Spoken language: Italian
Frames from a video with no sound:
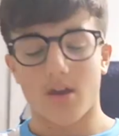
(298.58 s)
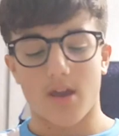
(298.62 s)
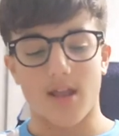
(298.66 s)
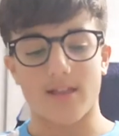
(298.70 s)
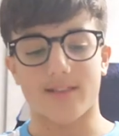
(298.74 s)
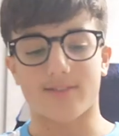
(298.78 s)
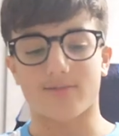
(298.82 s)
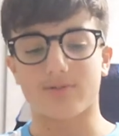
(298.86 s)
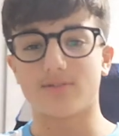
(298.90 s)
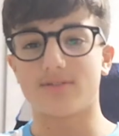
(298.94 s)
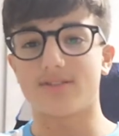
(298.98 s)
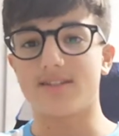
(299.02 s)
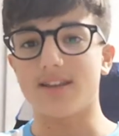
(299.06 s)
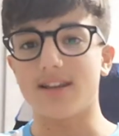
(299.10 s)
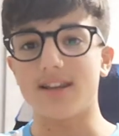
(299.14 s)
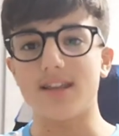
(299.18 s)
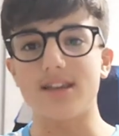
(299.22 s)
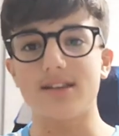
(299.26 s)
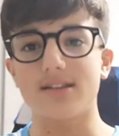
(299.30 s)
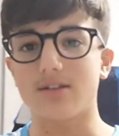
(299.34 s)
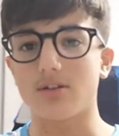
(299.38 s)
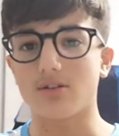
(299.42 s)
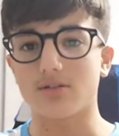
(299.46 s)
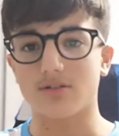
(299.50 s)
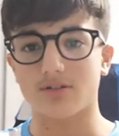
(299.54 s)
è entrato
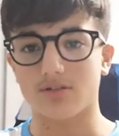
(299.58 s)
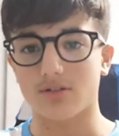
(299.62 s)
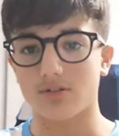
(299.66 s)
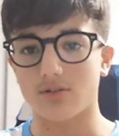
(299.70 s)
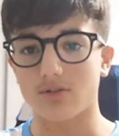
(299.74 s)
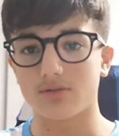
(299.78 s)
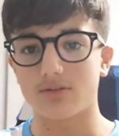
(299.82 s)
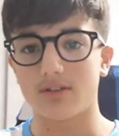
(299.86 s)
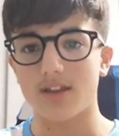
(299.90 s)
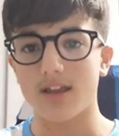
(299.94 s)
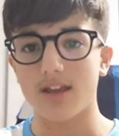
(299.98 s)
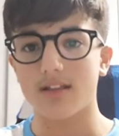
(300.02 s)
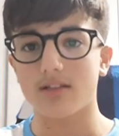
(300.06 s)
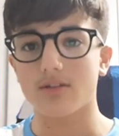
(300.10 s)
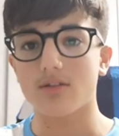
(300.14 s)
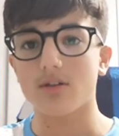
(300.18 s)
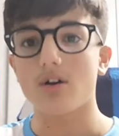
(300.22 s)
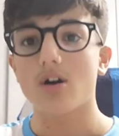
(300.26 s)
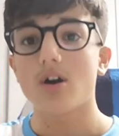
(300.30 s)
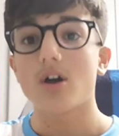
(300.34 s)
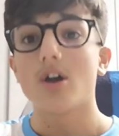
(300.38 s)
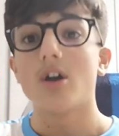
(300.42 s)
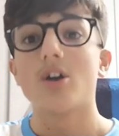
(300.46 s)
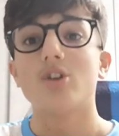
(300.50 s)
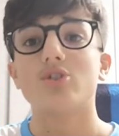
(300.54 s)
Zielinski, non so se l'ho
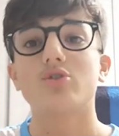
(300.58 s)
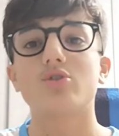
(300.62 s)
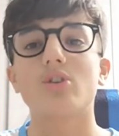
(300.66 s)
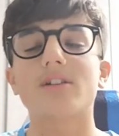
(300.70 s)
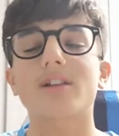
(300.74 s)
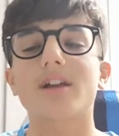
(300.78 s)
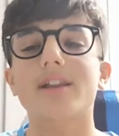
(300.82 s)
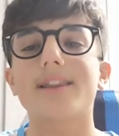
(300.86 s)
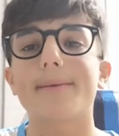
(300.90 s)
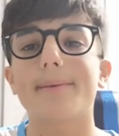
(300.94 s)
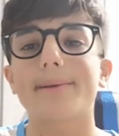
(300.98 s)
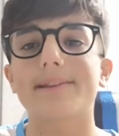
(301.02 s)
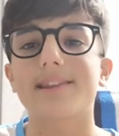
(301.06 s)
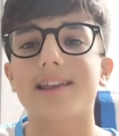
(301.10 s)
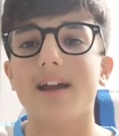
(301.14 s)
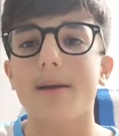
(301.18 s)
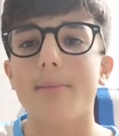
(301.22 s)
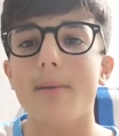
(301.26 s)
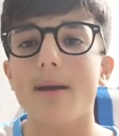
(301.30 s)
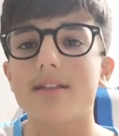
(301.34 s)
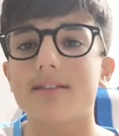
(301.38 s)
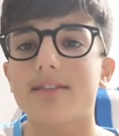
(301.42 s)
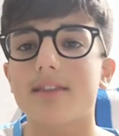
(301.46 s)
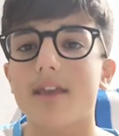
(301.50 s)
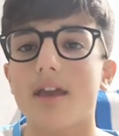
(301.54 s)
detto, sono entrati
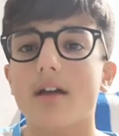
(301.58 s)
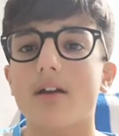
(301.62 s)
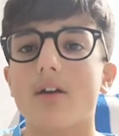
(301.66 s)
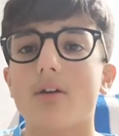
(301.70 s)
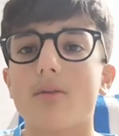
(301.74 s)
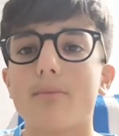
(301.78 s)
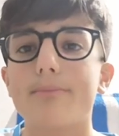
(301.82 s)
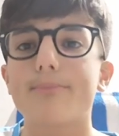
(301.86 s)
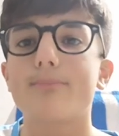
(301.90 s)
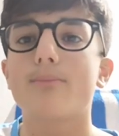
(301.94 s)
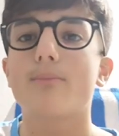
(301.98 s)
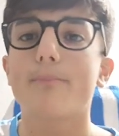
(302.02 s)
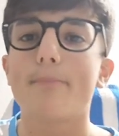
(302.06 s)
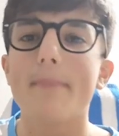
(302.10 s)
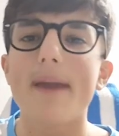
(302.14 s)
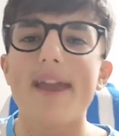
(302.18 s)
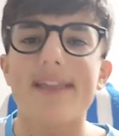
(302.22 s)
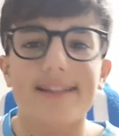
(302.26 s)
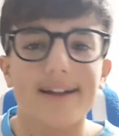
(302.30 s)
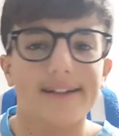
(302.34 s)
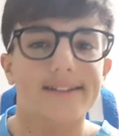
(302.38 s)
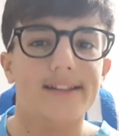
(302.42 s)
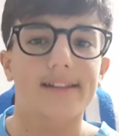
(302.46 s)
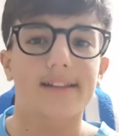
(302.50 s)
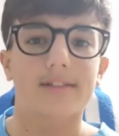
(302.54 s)
praticamente
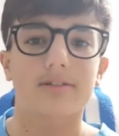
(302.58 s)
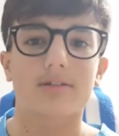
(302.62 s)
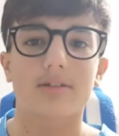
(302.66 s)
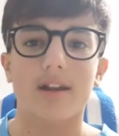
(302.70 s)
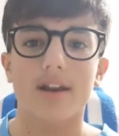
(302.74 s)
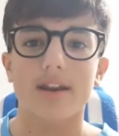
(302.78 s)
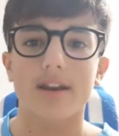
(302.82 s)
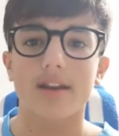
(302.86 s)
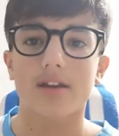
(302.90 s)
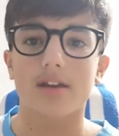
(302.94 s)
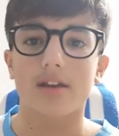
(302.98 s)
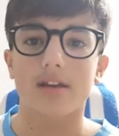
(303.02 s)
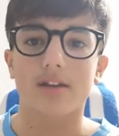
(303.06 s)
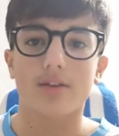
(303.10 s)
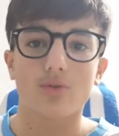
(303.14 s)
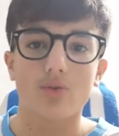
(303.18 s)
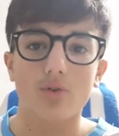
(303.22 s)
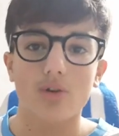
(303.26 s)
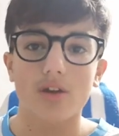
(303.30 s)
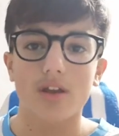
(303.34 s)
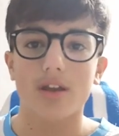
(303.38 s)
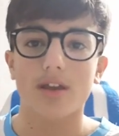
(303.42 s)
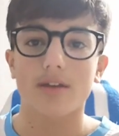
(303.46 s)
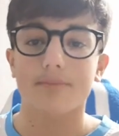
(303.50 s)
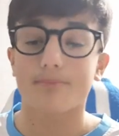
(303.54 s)
metà dei titolari che
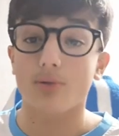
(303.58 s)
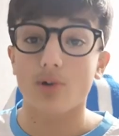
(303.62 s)
noi,